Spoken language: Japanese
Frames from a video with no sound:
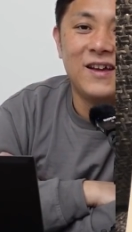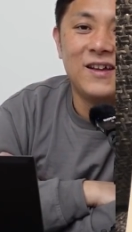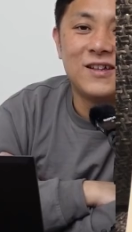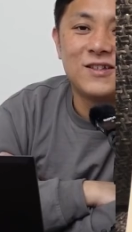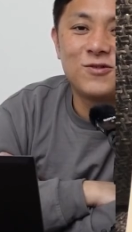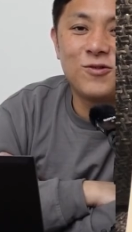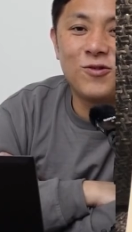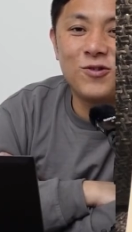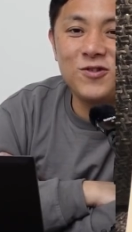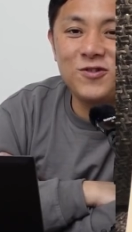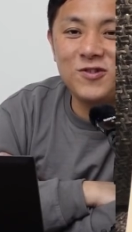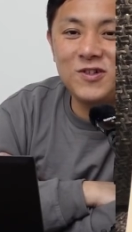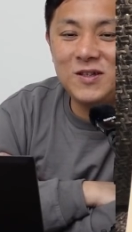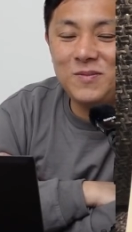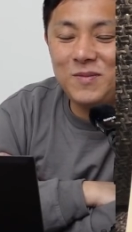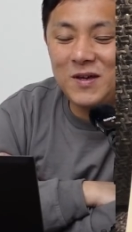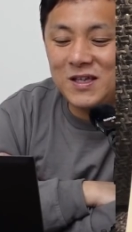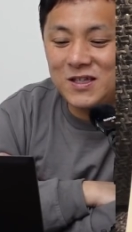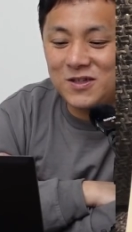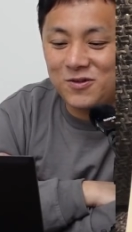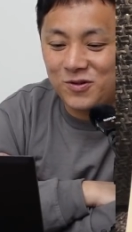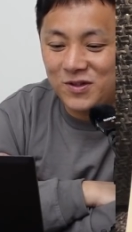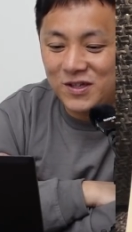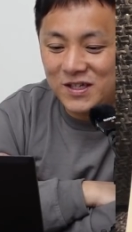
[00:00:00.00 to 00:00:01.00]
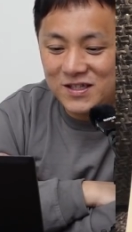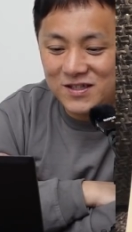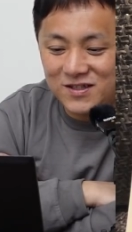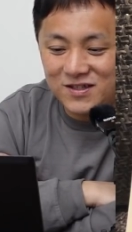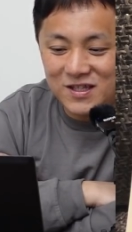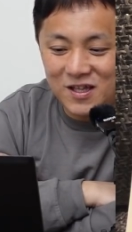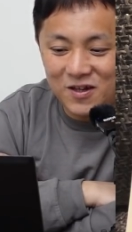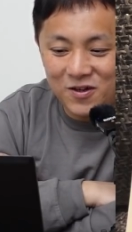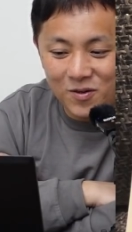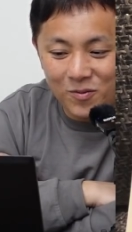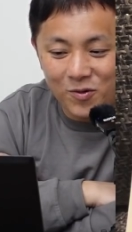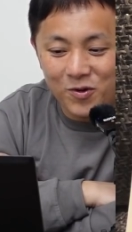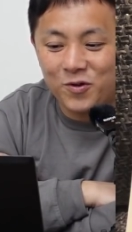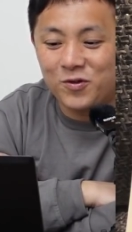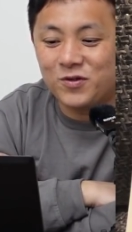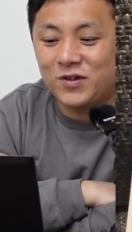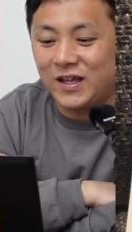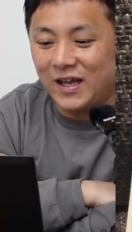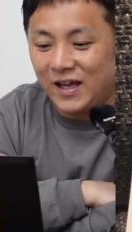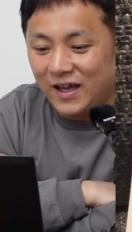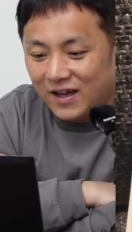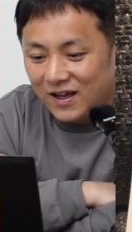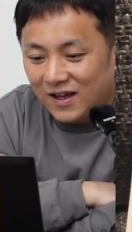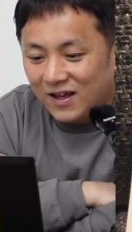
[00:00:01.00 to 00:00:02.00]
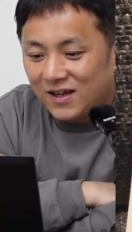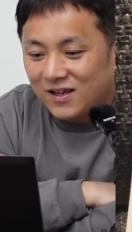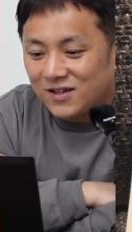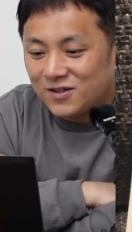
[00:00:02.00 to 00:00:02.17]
そういうイメージを引きずってるのも良くて、